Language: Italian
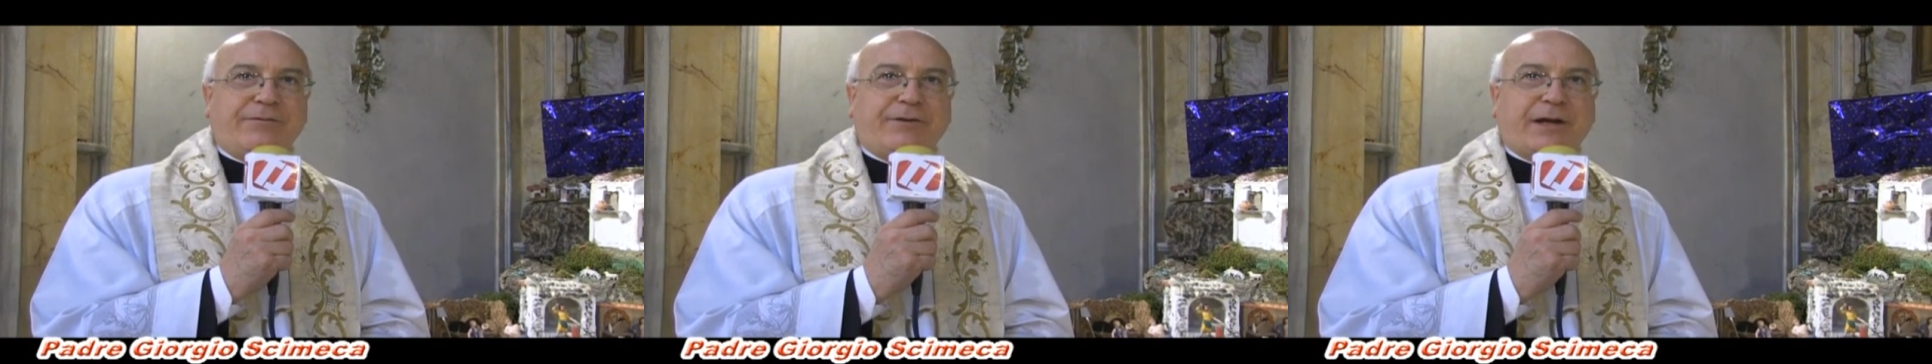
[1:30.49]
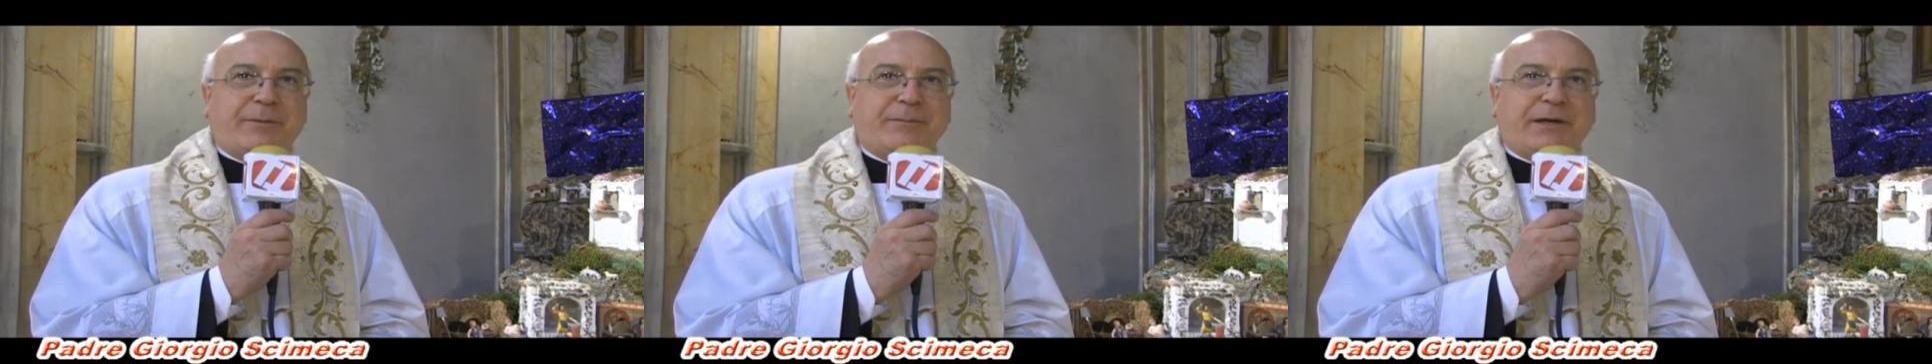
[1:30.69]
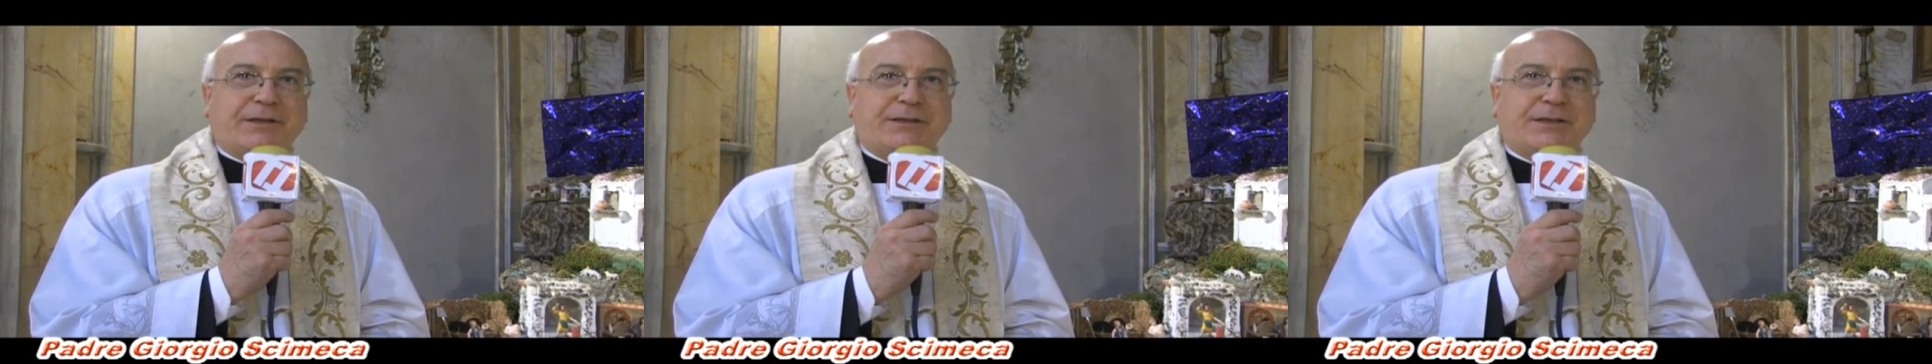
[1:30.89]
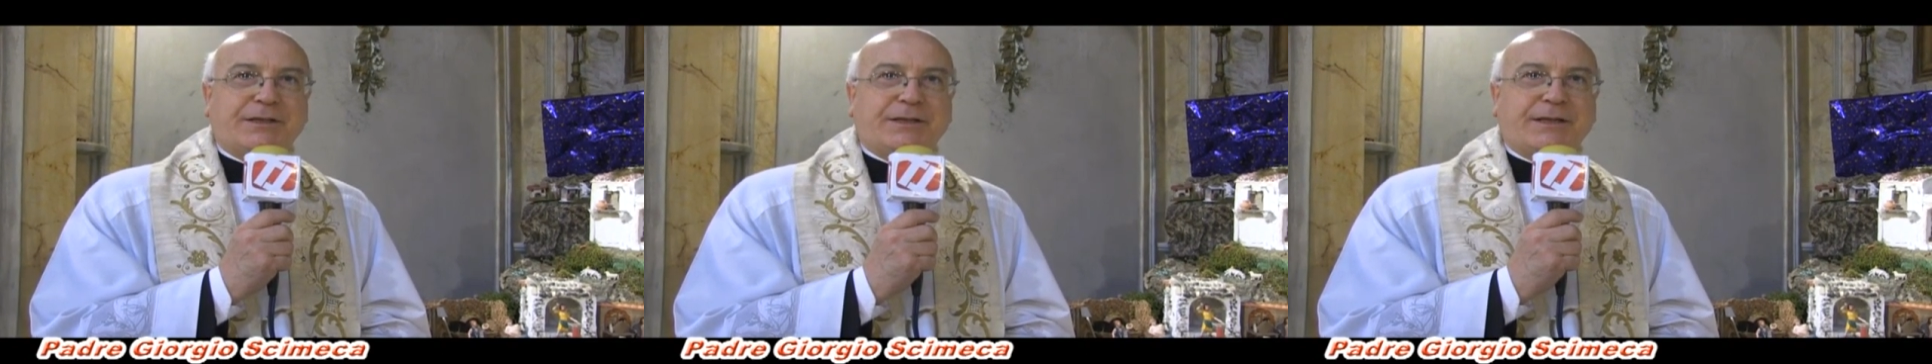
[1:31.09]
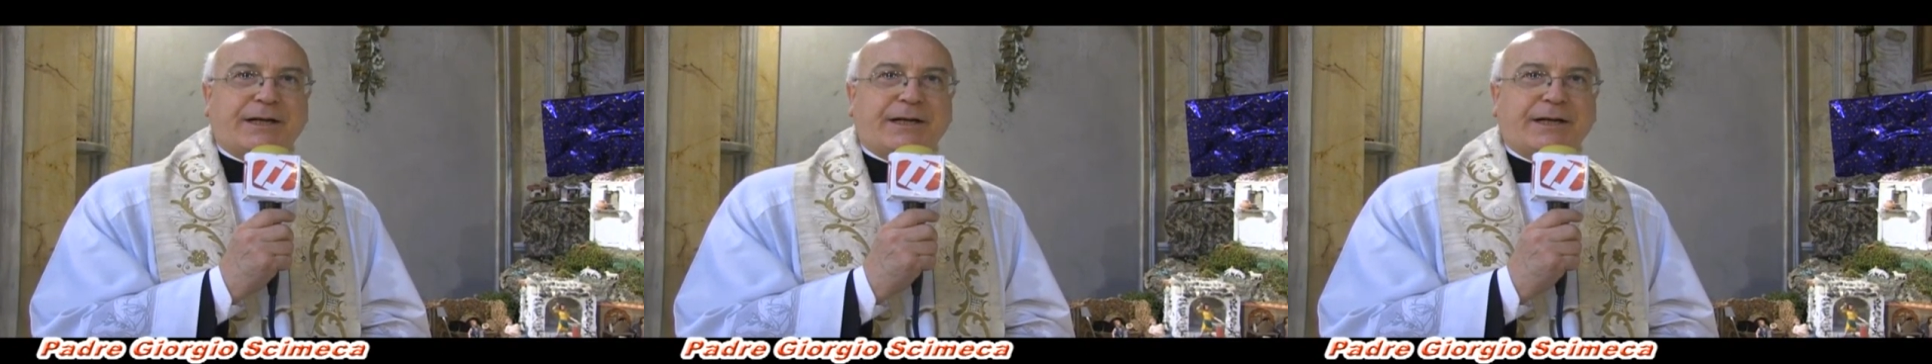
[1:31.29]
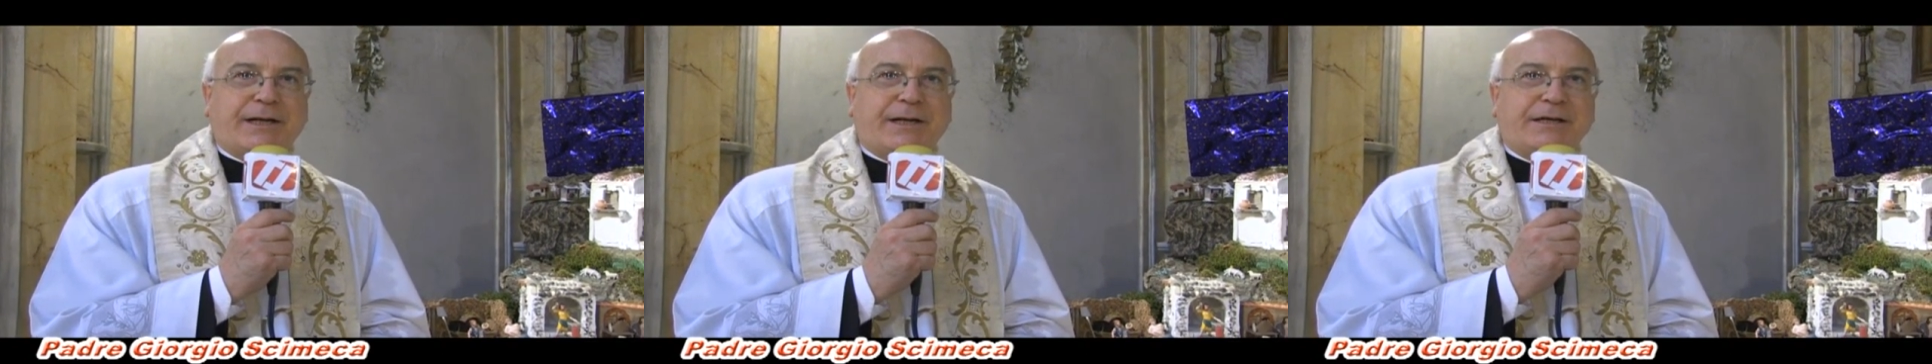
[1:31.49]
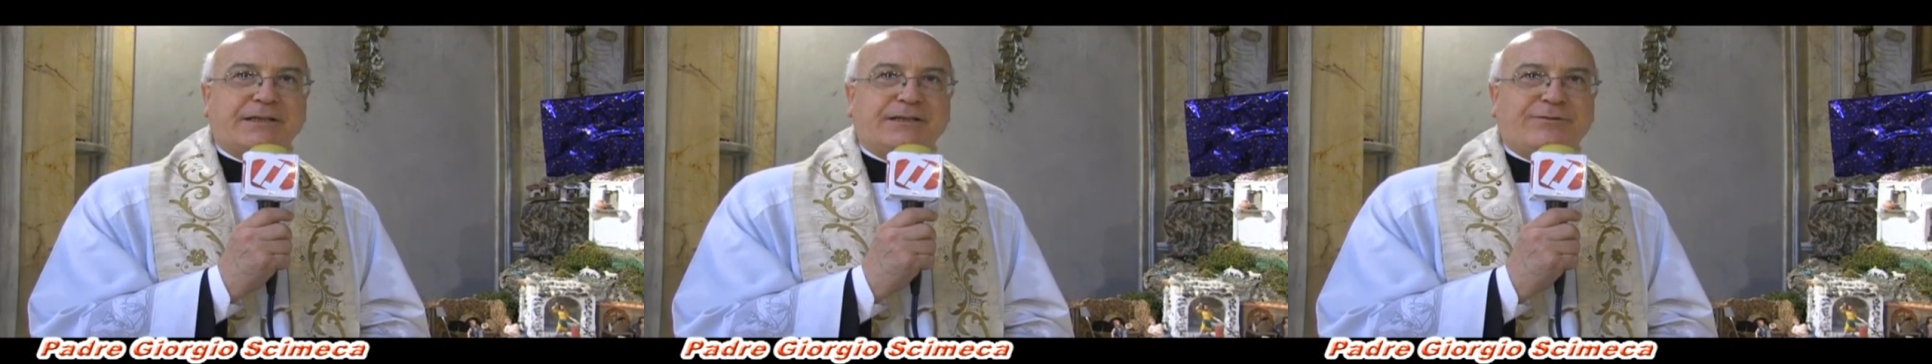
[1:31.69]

veramente di dare